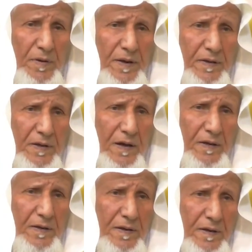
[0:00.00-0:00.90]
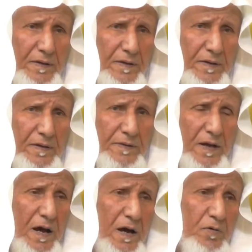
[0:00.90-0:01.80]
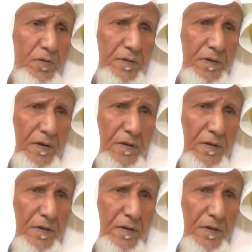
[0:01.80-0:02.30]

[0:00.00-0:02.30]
انك يا اخي انك تهاون